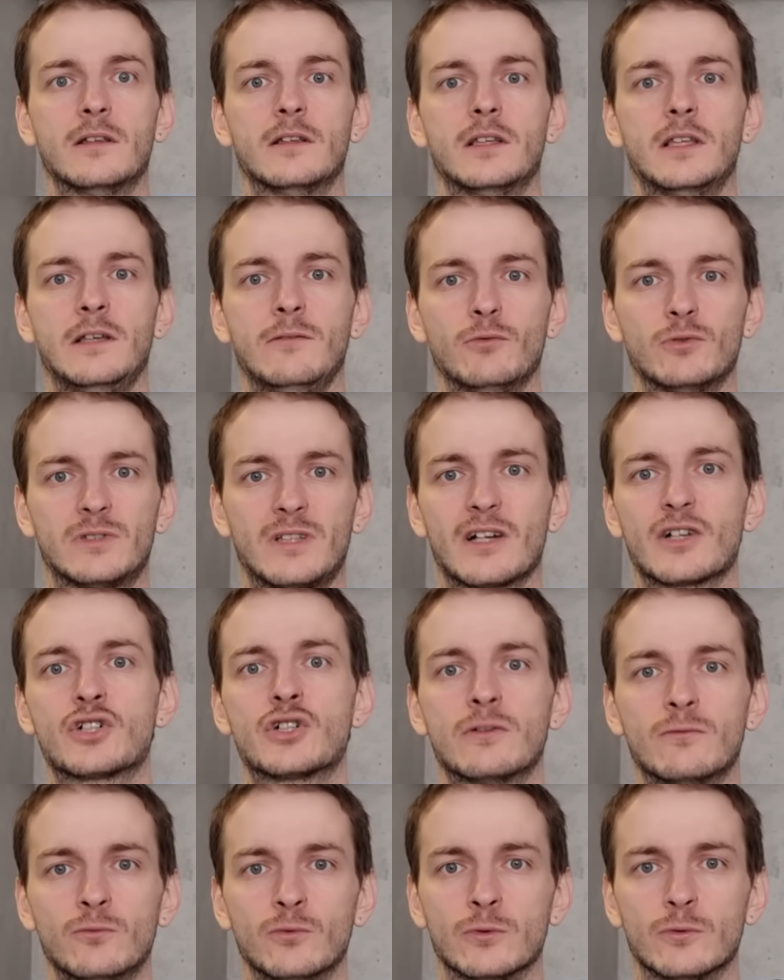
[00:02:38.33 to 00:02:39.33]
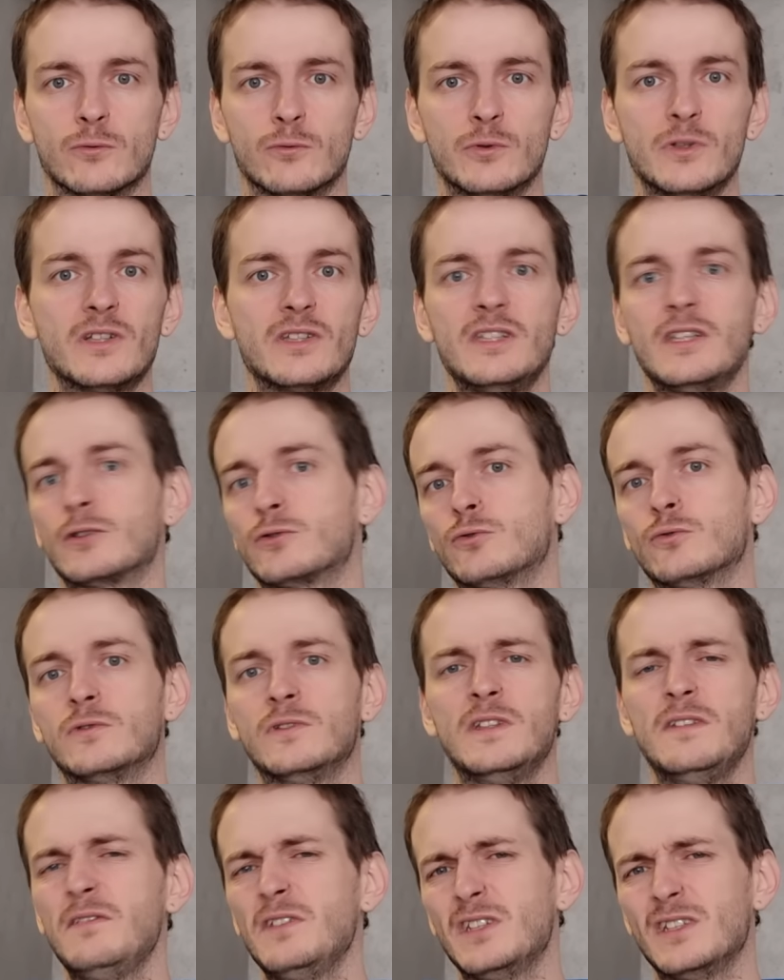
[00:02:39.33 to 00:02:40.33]
и вот так живут. У них нет тут
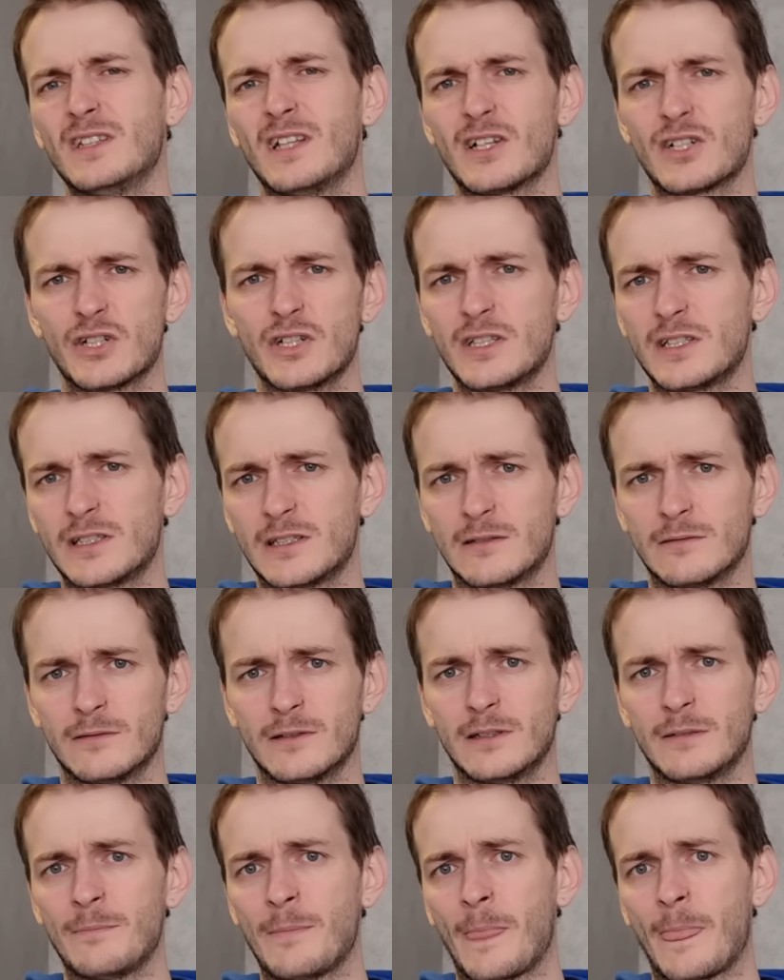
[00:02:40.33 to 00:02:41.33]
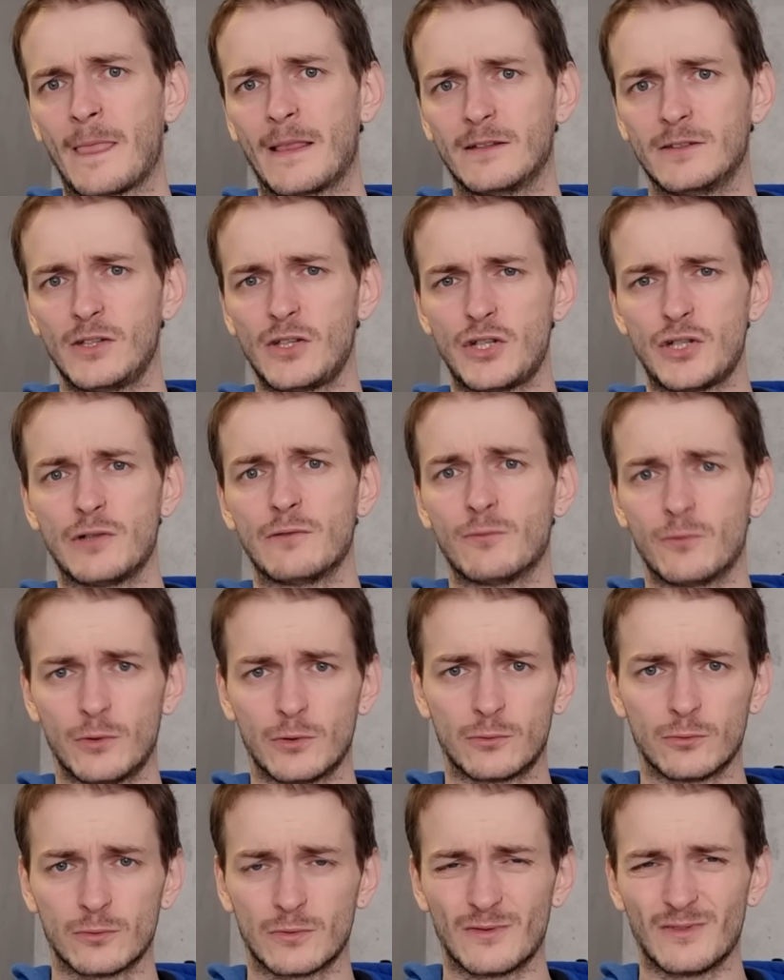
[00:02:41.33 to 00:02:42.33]
ни вида на жительство, ничего.
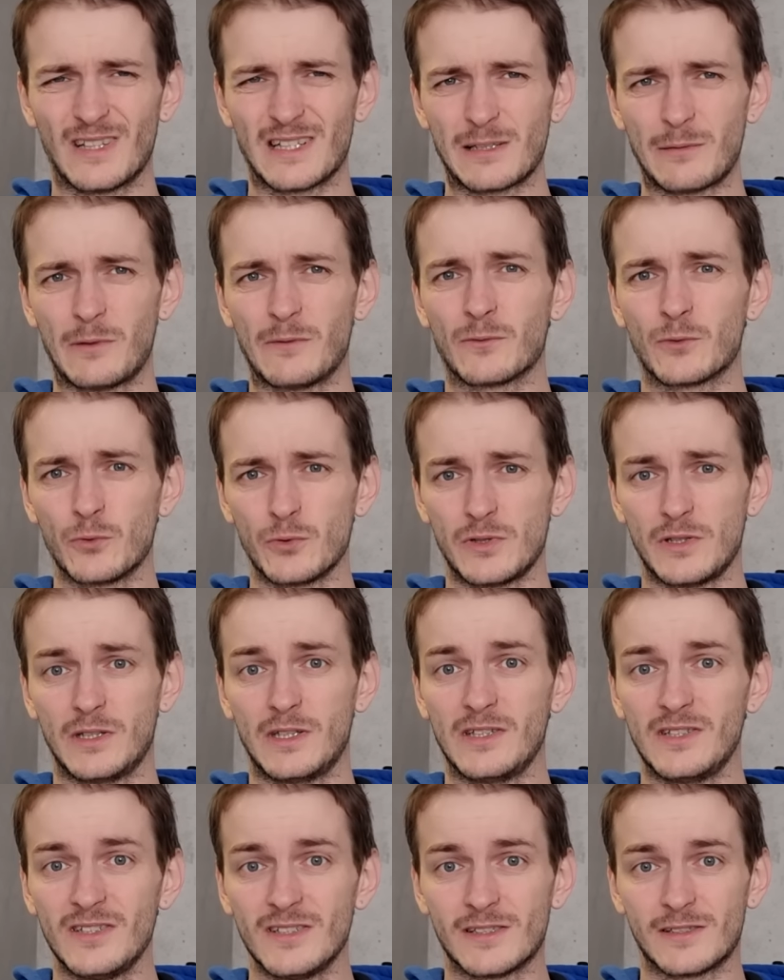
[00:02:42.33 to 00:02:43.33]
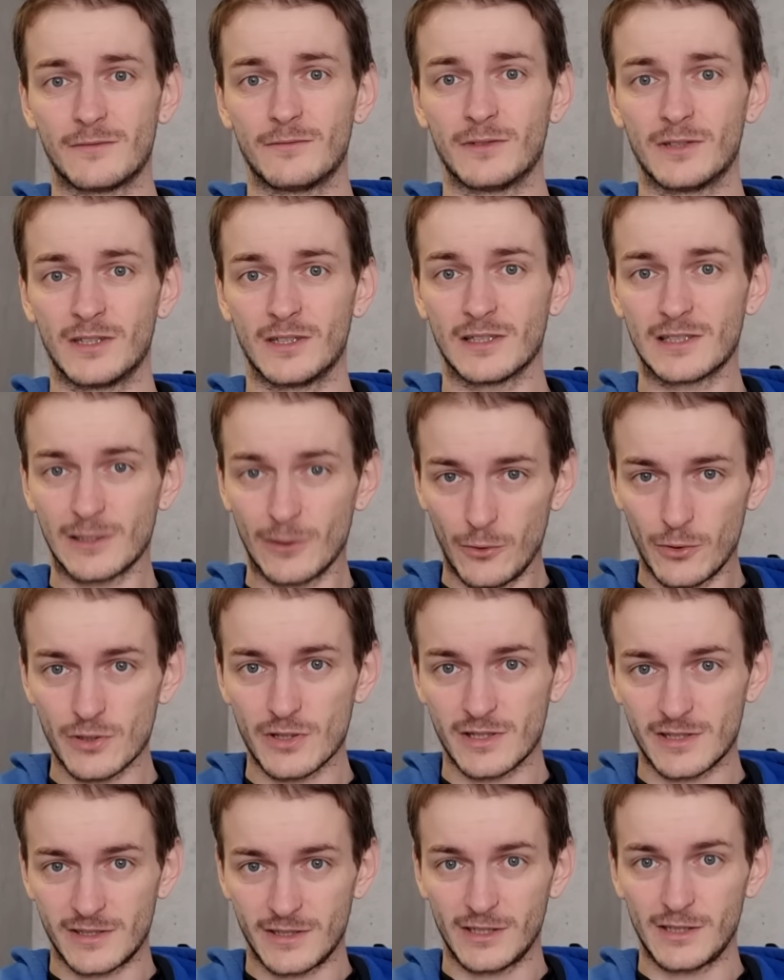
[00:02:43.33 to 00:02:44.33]
Тут на самом деле в Грузии единственная
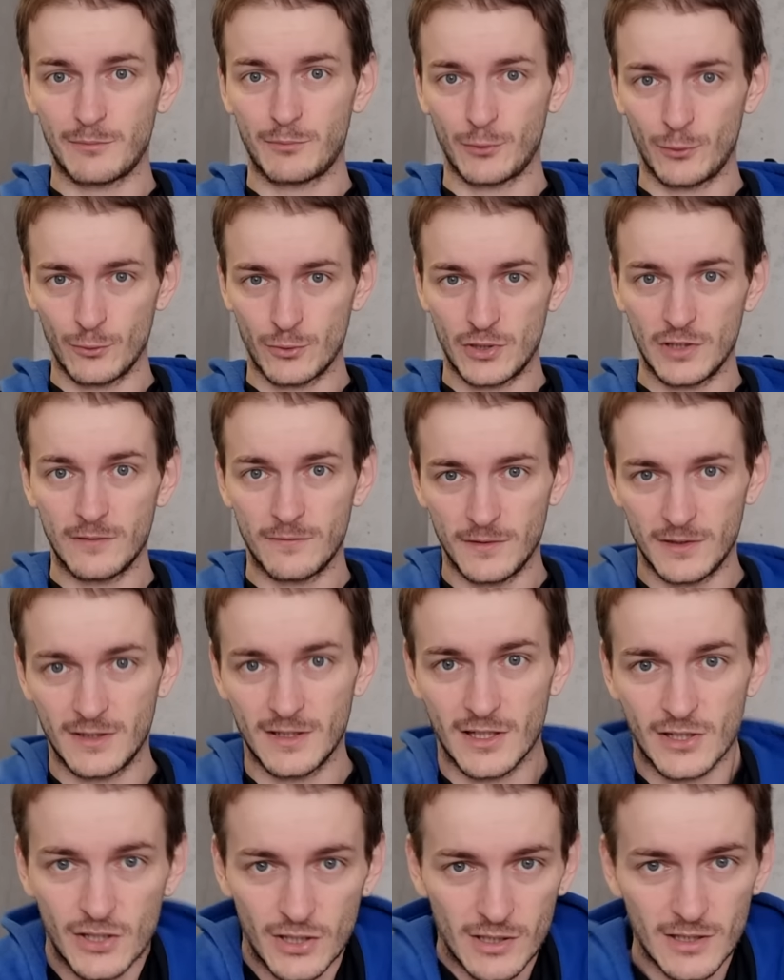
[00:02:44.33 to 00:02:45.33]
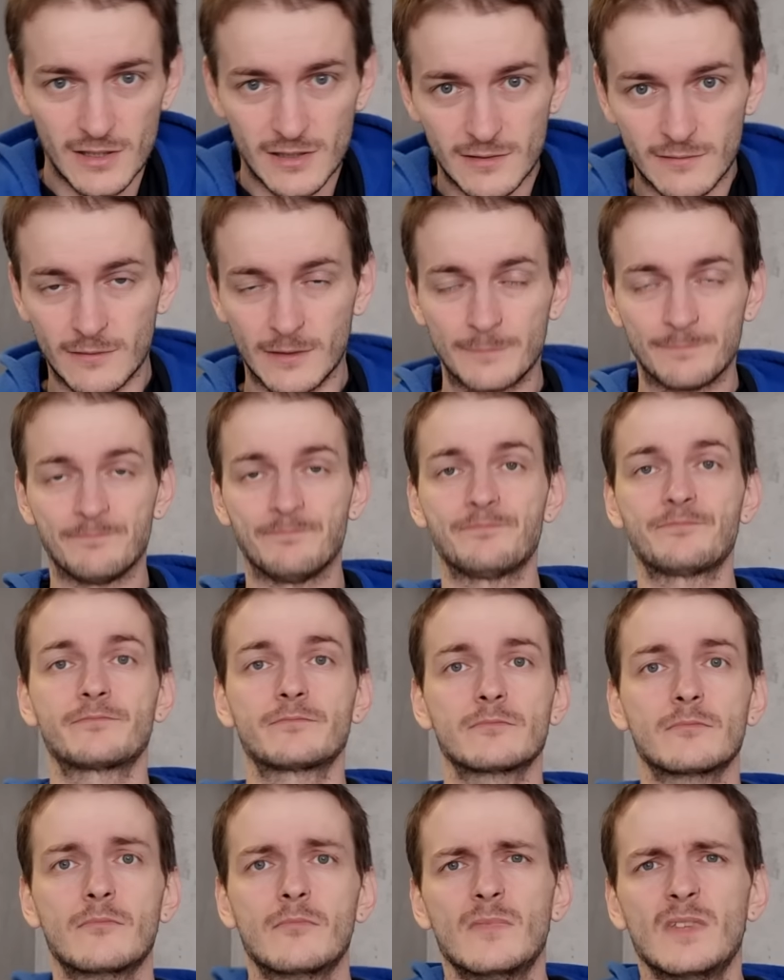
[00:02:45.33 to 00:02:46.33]
сложность – это получить вид на жительство
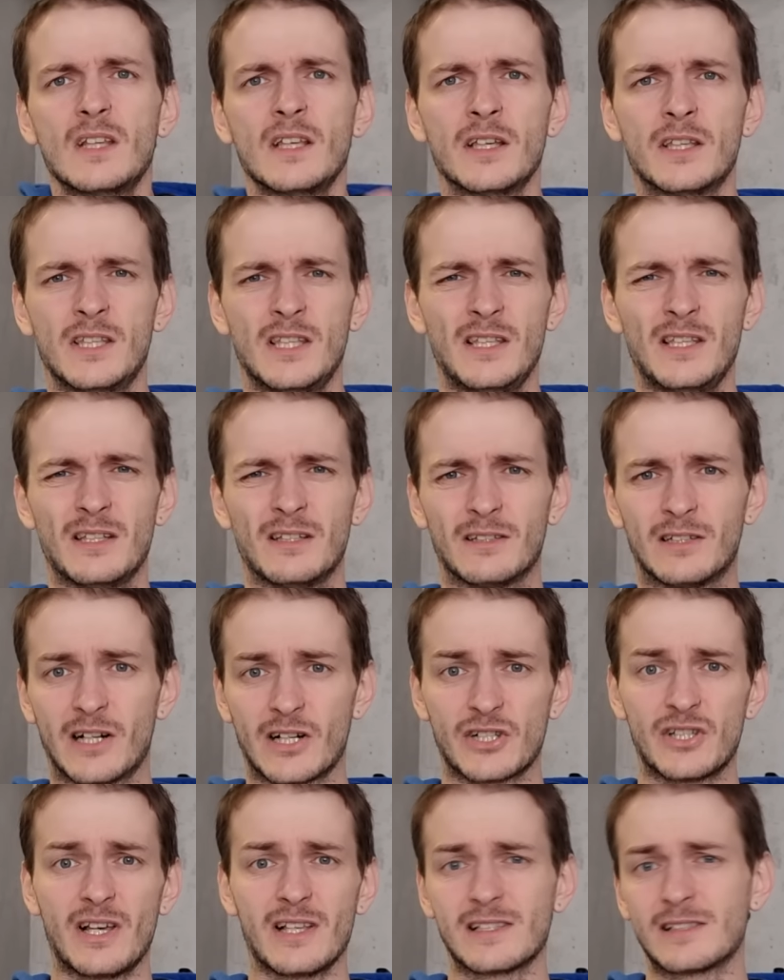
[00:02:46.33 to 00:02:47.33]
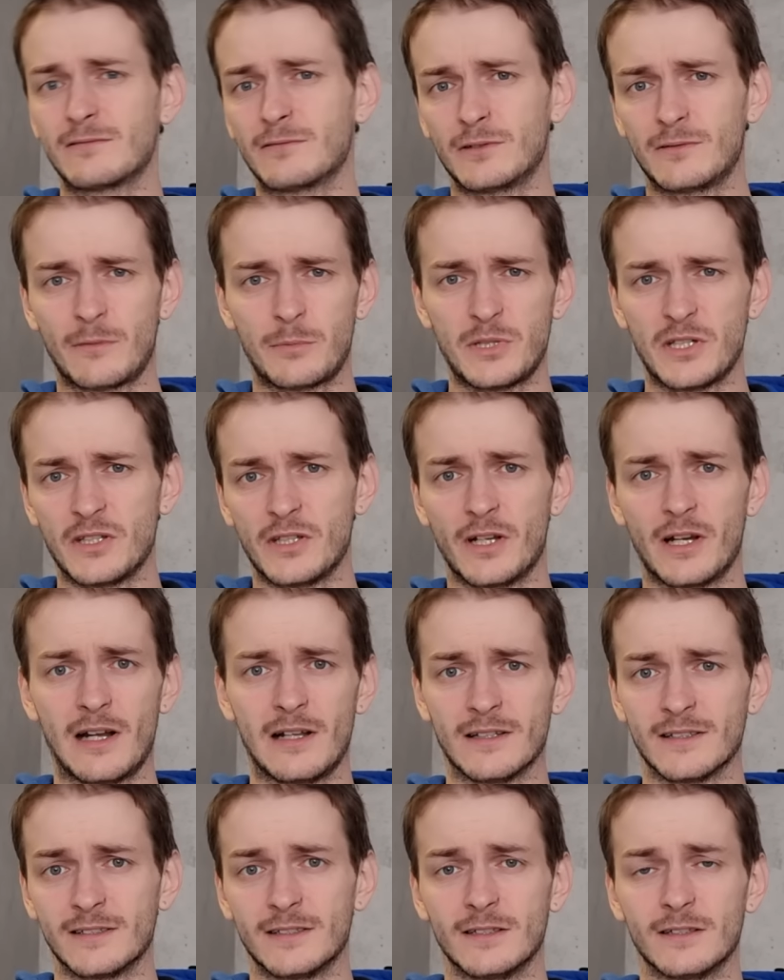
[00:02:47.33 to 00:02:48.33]
и гражданство это вообще
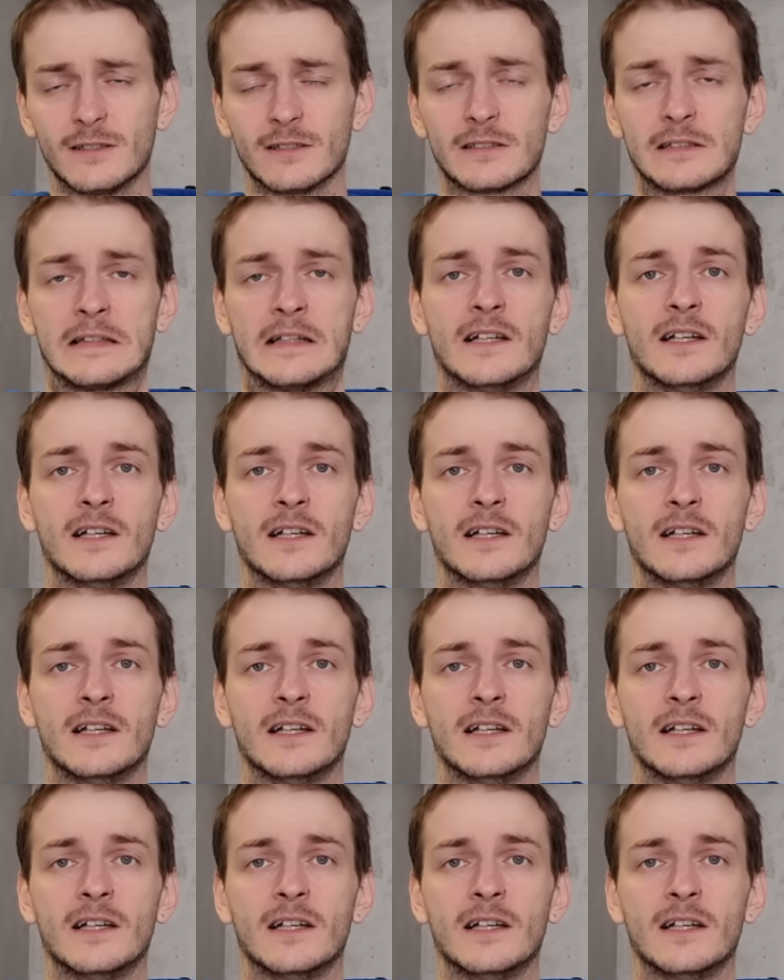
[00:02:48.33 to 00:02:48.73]
нереально сделать.